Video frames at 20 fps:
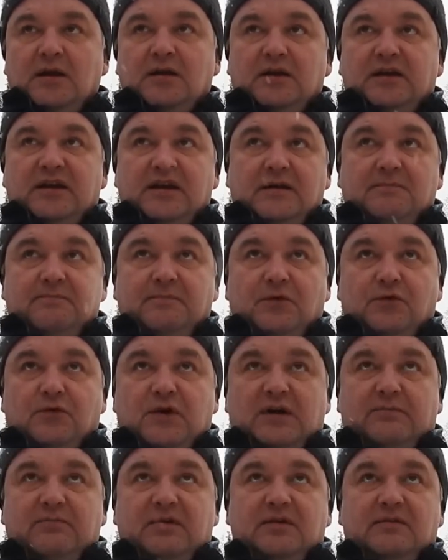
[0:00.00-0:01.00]
Я, ну,
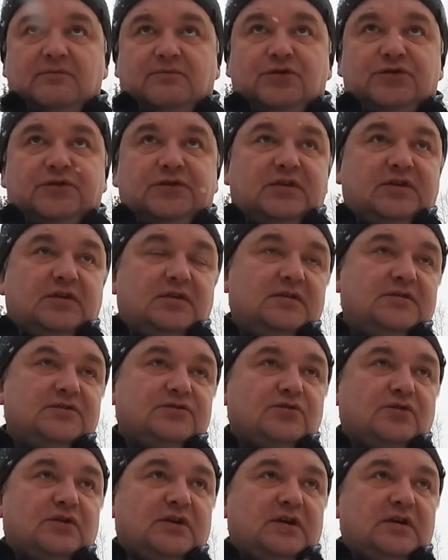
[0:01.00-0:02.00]
как бы, вот
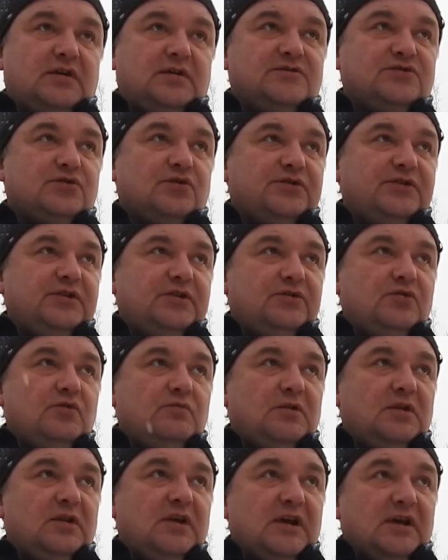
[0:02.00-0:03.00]
сколько, сколько не
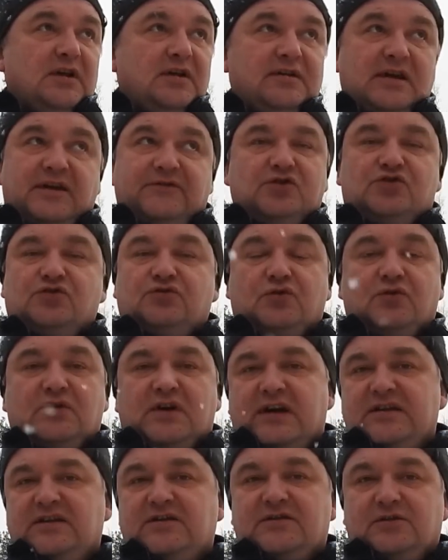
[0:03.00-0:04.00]
думал, я вижу
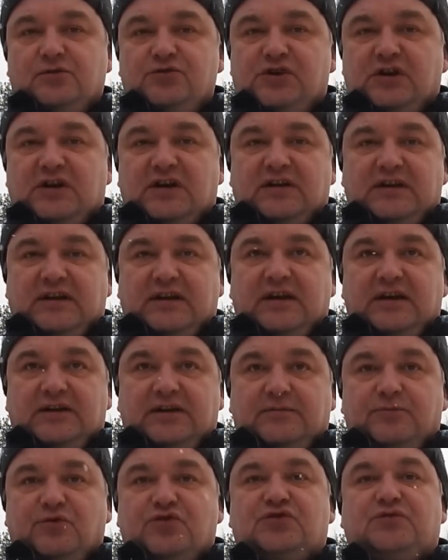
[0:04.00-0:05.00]
только один случай, когда
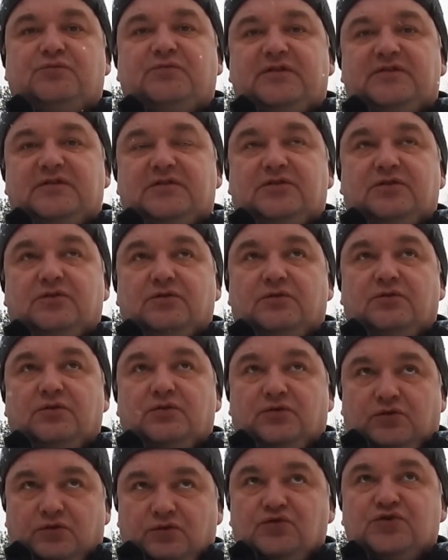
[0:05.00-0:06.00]
это может быть
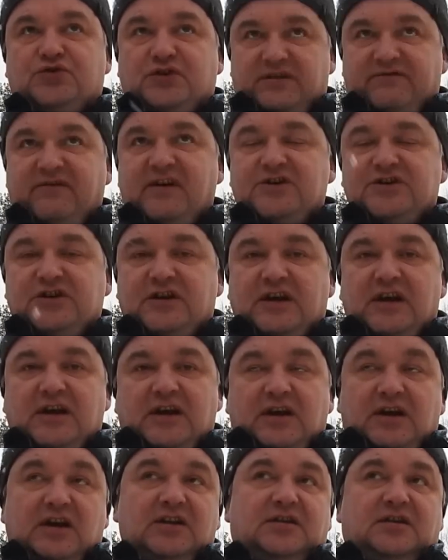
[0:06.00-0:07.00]
нужно и важно.
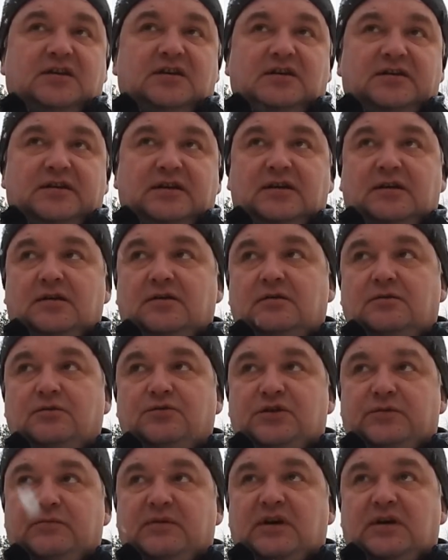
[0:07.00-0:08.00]
Это когда
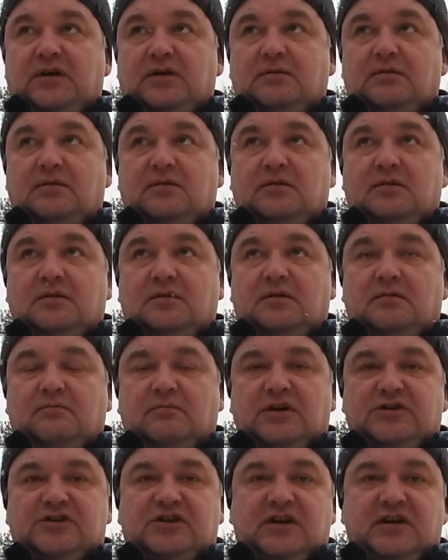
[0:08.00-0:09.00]
у тебя а,
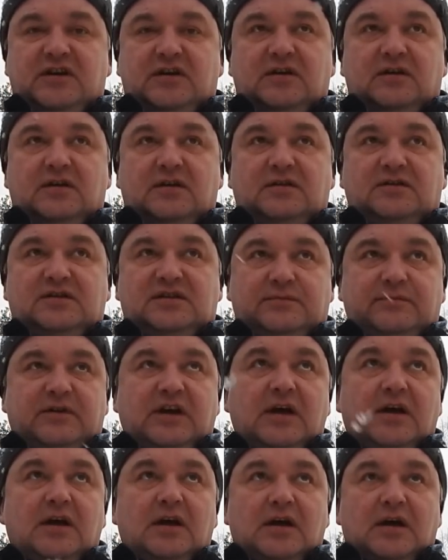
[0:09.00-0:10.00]
большая
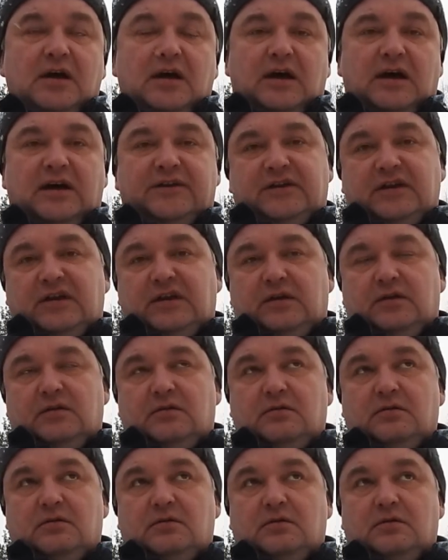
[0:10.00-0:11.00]
семья, а ты,
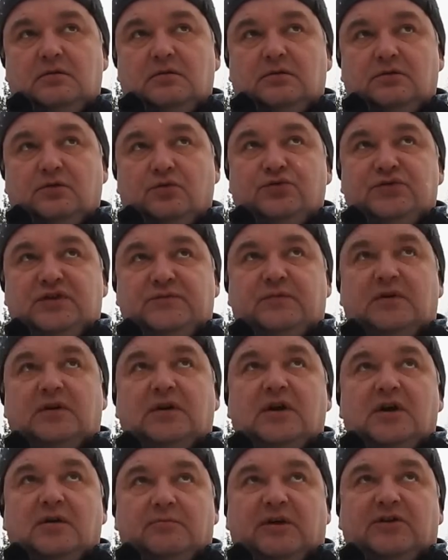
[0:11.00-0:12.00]
ну, типа,
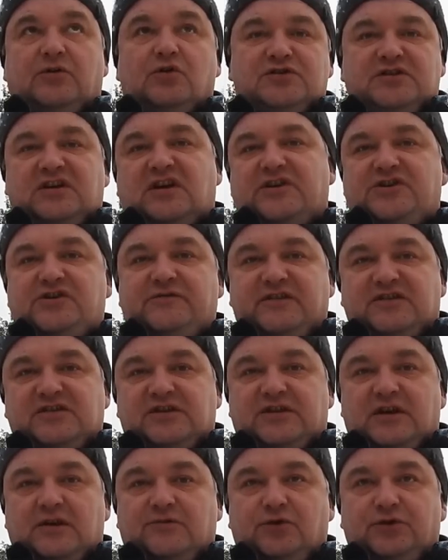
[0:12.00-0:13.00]
монгольский
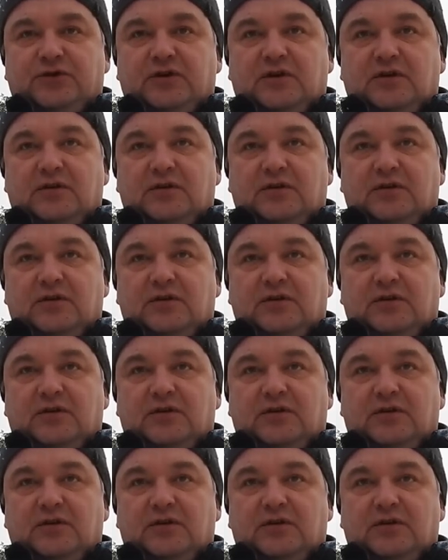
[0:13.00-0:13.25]
кочевник-скотовод.